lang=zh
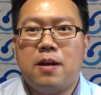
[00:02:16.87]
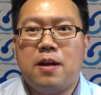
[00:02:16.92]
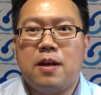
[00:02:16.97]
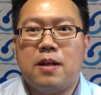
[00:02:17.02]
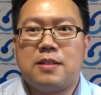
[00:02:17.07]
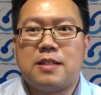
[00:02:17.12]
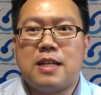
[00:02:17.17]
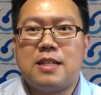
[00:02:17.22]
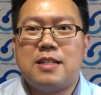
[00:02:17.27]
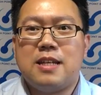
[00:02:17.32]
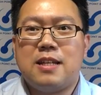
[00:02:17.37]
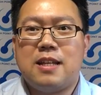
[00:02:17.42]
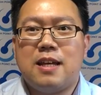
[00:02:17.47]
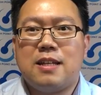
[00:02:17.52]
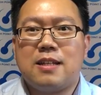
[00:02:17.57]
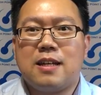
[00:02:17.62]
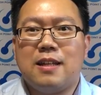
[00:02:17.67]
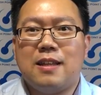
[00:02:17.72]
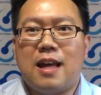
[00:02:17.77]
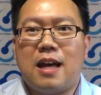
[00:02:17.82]
啊，在现
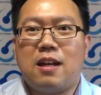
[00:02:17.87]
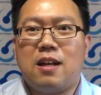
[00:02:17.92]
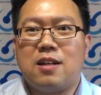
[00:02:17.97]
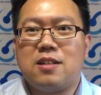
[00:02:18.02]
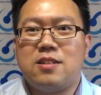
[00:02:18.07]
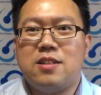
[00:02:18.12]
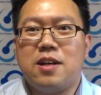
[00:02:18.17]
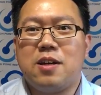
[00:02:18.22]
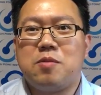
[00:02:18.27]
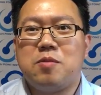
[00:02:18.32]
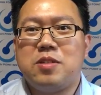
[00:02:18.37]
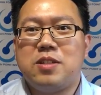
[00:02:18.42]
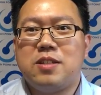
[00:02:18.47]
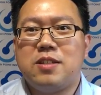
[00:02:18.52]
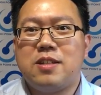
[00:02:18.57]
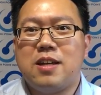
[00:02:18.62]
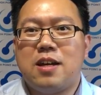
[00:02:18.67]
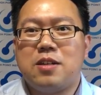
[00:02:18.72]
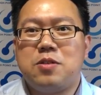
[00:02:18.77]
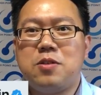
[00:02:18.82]
在这个朗朗乾坤
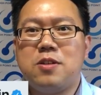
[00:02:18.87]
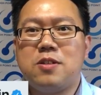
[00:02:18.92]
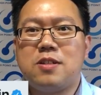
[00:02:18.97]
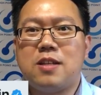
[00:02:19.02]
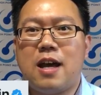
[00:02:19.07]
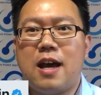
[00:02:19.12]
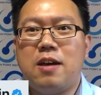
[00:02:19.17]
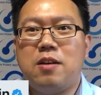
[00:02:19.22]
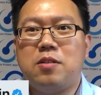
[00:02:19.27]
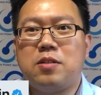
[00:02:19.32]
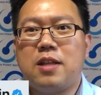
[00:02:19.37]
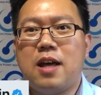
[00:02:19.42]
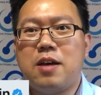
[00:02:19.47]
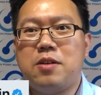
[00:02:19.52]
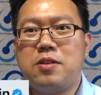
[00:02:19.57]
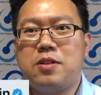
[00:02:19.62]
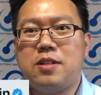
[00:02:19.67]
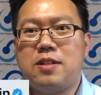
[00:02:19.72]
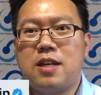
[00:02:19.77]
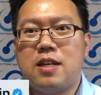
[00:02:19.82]
之下，确实还有大
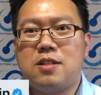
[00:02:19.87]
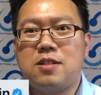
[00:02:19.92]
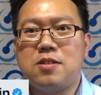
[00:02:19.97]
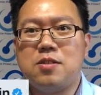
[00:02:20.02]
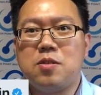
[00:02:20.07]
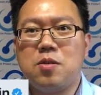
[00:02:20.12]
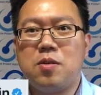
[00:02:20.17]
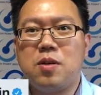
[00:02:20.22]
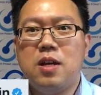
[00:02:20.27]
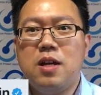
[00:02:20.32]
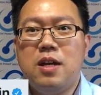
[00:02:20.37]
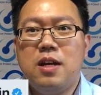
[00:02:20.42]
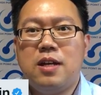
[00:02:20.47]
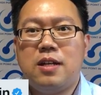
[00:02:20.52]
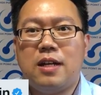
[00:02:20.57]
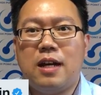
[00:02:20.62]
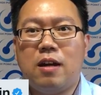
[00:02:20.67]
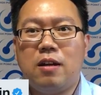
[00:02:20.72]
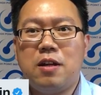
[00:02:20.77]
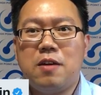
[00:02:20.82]
学生在失踪。
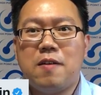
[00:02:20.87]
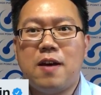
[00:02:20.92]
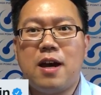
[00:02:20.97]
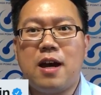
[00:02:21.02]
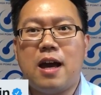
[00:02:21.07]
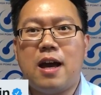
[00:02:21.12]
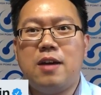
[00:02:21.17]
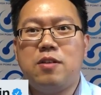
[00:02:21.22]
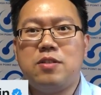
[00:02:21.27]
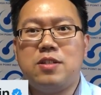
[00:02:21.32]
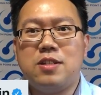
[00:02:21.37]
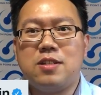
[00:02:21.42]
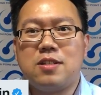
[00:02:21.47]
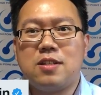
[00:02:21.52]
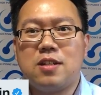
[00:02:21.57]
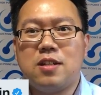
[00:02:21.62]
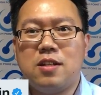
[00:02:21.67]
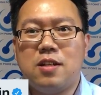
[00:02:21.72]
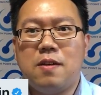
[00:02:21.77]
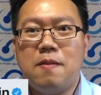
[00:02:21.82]
然后另外还有几
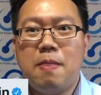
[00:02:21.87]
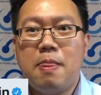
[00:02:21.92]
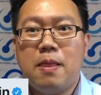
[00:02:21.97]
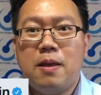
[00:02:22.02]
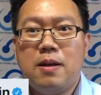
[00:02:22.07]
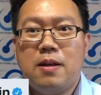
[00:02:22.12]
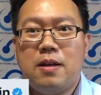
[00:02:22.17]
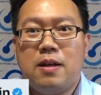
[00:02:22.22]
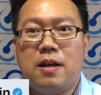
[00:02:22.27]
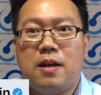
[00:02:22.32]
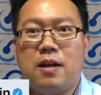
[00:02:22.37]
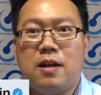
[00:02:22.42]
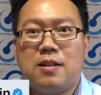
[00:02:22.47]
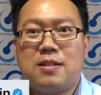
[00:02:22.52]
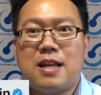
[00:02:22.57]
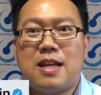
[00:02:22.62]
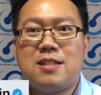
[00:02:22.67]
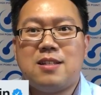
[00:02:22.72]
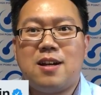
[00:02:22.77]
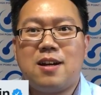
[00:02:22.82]
十个，呃，
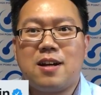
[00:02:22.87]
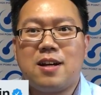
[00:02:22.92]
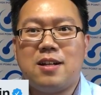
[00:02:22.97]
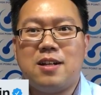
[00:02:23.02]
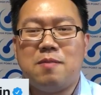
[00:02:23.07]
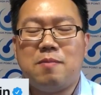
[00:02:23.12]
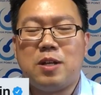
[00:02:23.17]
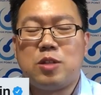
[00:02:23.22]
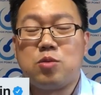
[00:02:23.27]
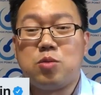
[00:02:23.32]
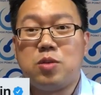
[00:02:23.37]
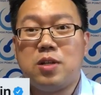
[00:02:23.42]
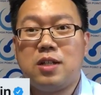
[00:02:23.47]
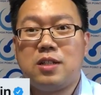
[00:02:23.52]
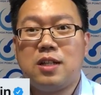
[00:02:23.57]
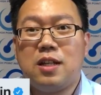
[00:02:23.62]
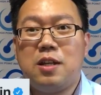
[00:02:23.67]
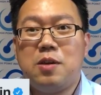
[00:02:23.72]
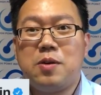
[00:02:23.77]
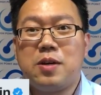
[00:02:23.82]
三十二个人嘛，除了
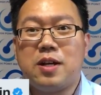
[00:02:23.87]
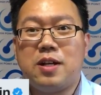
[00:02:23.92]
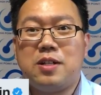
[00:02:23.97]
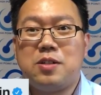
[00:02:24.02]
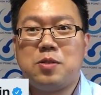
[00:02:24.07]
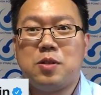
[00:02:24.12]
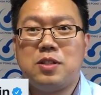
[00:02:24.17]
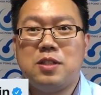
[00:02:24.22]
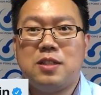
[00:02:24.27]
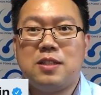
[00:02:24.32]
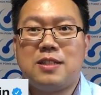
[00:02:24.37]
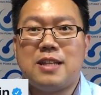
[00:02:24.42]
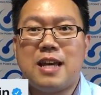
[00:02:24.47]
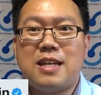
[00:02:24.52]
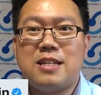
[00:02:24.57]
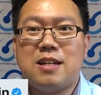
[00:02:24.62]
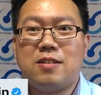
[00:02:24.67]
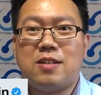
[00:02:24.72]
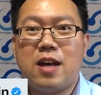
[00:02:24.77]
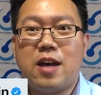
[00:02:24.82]
这六个人说是
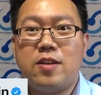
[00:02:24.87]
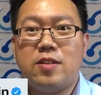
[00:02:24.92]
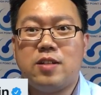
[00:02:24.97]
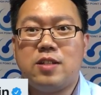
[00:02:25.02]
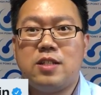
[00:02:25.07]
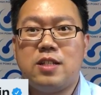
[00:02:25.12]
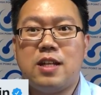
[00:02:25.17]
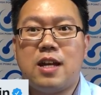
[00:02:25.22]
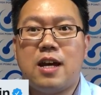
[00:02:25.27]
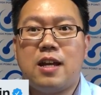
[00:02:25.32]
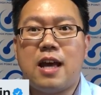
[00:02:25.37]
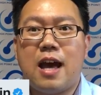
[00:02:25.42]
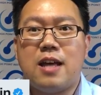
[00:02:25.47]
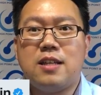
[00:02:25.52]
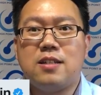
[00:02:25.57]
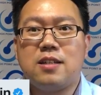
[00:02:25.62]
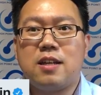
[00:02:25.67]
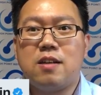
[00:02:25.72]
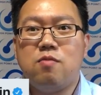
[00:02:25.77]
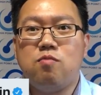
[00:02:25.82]
在校大学生，其他的还
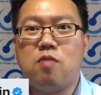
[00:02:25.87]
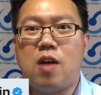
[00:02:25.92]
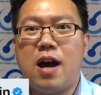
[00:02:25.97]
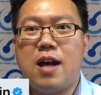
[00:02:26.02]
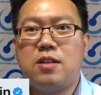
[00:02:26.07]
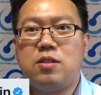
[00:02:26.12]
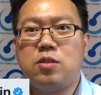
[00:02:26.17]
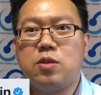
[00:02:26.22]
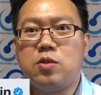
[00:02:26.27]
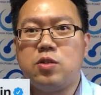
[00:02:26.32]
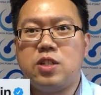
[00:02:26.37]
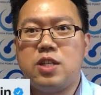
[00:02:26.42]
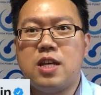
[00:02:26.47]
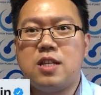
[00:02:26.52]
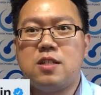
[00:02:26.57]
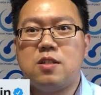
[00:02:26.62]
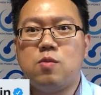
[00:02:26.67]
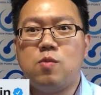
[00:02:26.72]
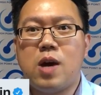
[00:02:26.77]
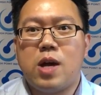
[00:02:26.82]
是跟武汉都有
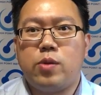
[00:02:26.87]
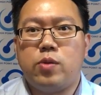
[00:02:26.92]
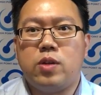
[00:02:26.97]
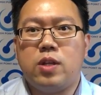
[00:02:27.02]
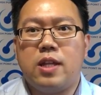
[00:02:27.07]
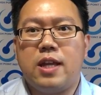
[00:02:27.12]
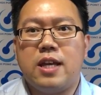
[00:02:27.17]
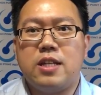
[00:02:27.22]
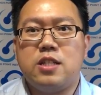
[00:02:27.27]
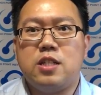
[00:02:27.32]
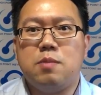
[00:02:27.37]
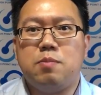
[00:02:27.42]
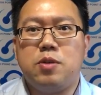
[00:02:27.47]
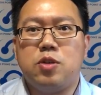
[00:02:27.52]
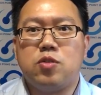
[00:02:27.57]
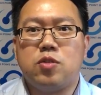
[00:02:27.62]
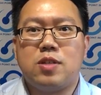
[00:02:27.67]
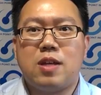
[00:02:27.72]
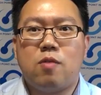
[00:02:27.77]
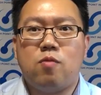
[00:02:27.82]
千丝万缕的联系。比
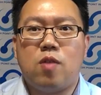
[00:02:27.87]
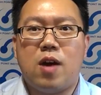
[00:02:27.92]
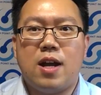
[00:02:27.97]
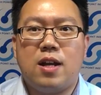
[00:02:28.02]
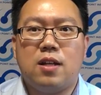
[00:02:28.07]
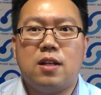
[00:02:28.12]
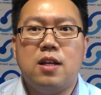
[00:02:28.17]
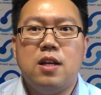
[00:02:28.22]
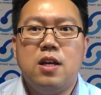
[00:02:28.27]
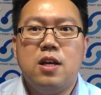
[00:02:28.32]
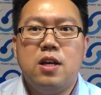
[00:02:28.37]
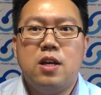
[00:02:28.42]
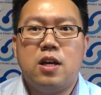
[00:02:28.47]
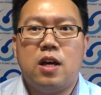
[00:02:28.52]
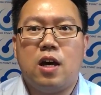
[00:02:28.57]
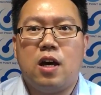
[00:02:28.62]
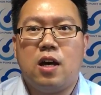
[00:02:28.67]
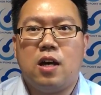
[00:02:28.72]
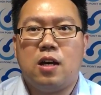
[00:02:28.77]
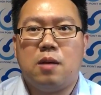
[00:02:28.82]
如说在武汉的
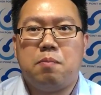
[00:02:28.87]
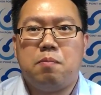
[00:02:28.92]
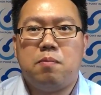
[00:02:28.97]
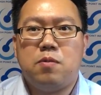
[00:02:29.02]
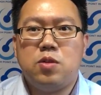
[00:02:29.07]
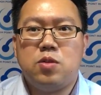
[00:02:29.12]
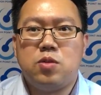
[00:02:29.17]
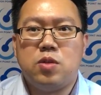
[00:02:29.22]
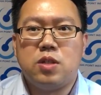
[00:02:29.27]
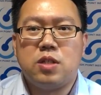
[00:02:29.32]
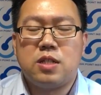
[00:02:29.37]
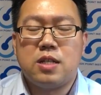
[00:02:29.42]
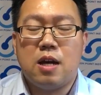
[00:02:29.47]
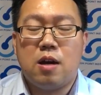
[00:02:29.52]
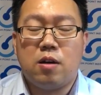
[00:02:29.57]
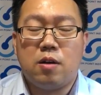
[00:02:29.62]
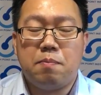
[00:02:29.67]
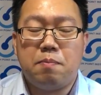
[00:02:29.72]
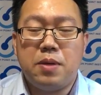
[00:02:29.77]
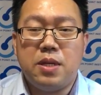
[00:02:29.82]
啊学
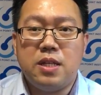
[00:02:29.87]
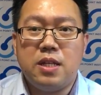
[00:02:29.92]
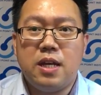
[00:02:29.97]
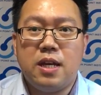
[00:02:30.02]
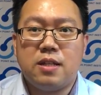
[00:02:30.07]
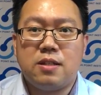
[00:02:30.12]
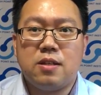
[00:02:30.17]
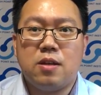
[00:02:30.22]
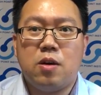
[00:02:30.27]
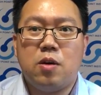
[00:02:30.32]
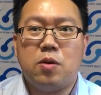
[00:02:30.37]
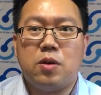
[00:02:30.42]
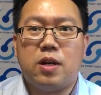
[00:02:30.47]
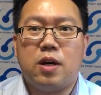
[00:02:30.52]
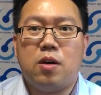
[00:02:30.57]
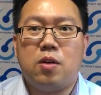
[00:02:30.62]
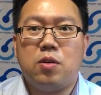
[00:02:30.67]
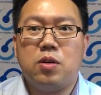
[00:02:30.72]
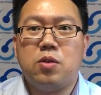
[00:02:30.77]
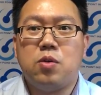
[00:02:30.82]
校的毕业之后，
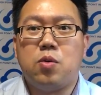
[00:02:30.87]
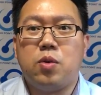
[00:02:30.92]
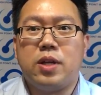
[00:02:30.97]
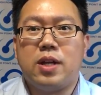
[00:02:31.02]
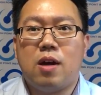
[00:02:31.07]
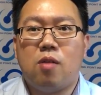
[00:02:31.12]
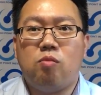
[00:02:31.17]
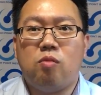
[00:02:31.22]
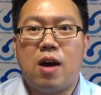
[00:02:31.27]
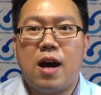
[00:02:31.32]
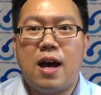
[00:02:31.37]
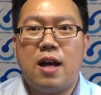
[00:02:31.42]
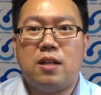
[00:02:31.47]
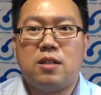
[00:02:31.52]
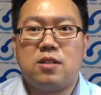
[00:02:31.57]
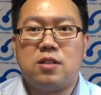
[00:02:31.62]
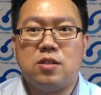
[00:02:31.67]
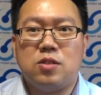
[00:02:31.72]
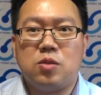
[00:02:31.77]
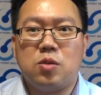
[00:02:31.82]
然后又回到武汉
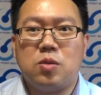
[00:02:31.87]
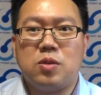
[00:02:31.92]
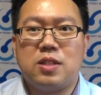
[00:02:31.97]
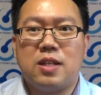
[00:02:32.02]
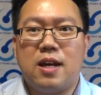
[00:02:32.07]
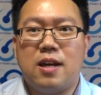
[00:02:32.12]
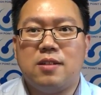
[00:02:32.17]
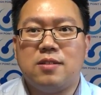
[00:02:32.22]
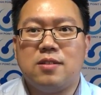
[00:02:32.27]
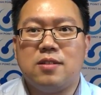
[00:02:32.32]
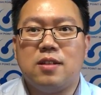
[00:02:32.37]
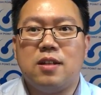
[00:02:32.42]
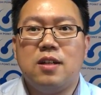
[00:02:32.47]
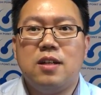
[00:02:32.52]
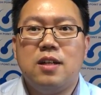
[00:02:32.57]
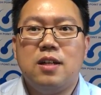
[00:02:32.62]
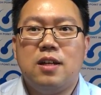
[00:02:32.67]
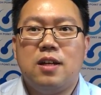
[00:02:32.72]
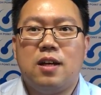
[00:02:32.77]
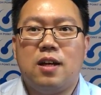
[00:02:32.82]
失踪这样子，
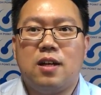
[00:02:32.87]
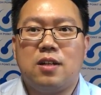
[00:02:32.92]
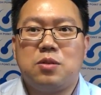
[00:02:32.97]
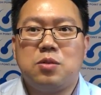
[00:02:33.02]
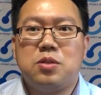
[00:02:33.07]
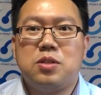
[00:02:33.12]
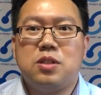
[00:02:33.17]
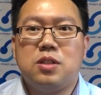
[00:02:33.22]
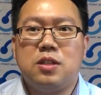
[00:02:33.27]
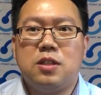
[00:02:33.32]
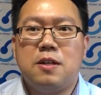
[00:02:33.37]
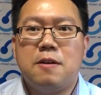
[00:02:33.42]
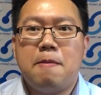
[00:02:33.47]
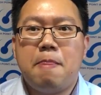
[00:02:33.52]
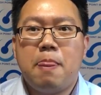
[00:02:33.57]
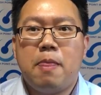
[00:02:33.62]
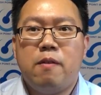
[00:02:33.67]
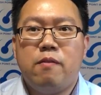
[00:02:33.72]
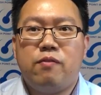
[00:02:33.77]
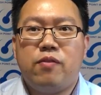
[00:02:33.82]
啊，都是
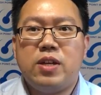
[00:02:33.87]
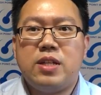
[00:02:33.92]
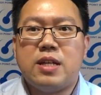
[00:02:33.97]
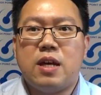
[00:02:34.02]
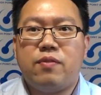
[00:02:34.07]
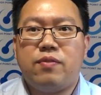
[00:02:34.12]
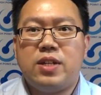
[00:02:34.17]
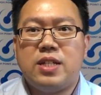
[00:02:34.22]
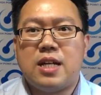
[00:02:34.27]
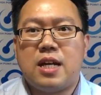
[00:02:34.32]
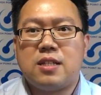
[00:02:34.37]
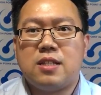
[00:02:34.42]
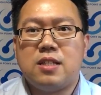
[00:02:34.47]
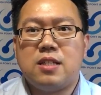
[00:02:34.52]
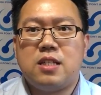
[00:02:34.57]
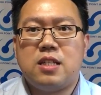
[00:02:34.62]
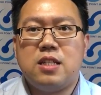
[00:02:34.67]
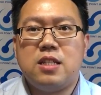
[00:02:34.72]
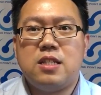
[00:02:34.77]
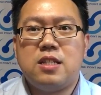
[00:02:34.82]
非常非常之
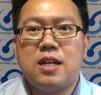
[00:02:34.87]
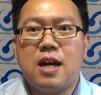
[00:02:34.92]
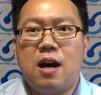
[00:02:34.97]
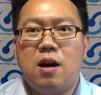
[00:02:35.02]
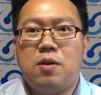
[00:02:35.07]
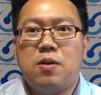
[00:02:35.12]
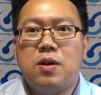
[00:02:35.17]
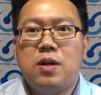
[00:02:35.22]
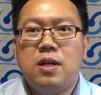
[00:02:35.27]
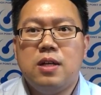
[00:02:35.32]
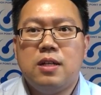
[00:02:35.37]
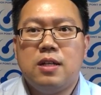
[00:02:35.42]
蹊跷。